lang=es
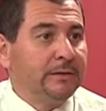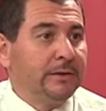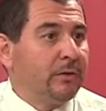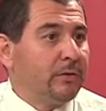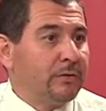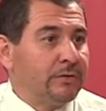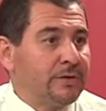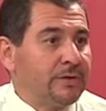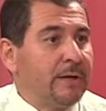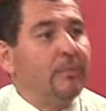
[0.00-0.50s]
te
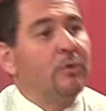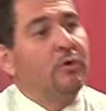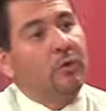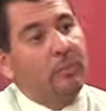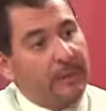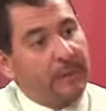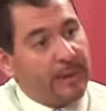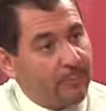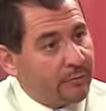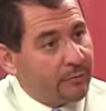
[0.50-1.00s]
lo loncheamos,
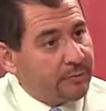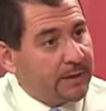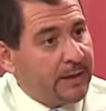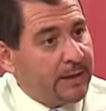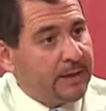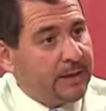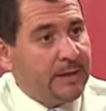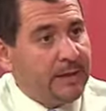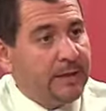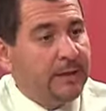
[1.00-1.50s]
cobramos
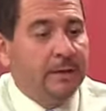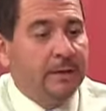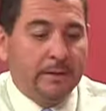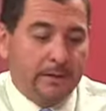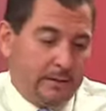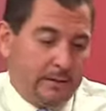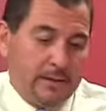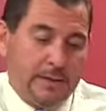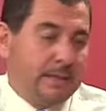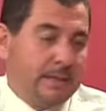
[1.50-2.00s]
X
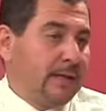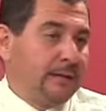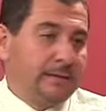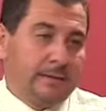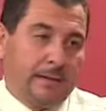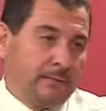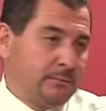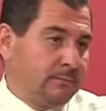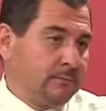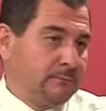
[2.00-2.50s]
y ya
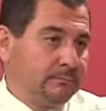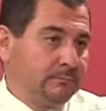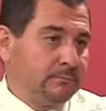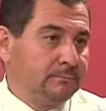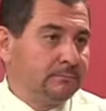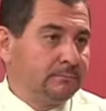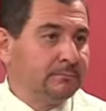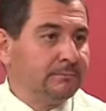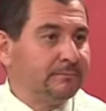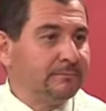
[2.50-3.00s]
está.
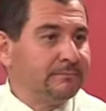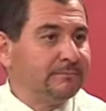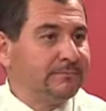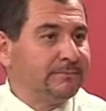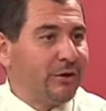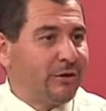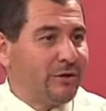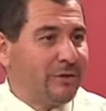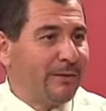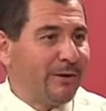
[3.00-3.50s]

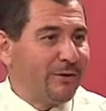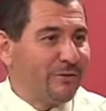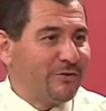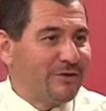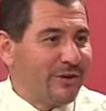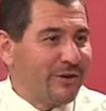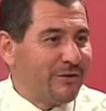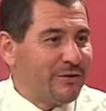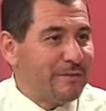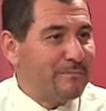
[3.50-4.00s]
Te lo llevas
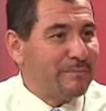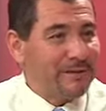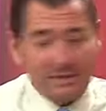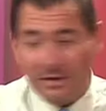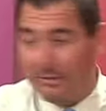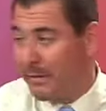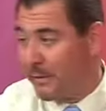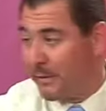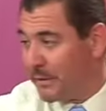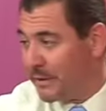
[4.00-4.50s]
loncheado y
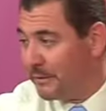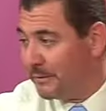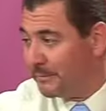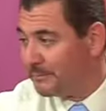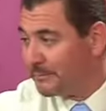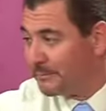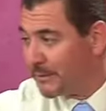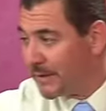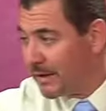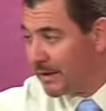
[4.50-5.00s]
envasado al vacío.
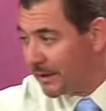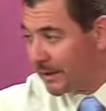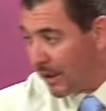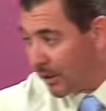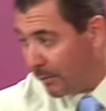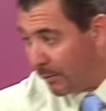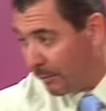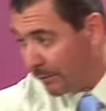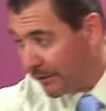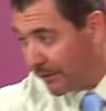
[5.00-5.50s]
¿Has
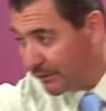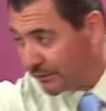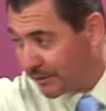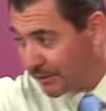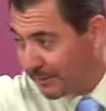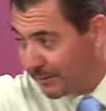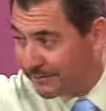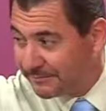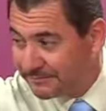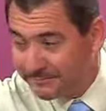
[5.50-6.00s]
visto
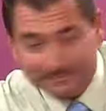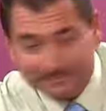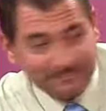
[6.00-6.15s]
el,